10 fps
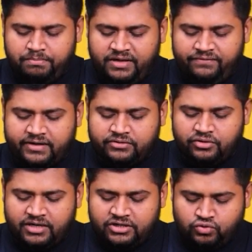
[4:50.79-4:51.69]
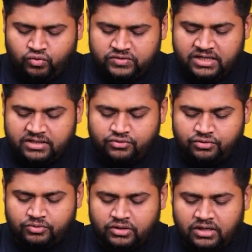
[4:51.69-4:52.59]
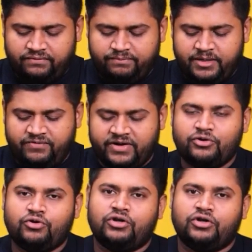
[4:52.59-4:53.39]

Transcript: বি ভেক্টর মানে টু সিলেক্ট করব তাহলে বি ভেক্টর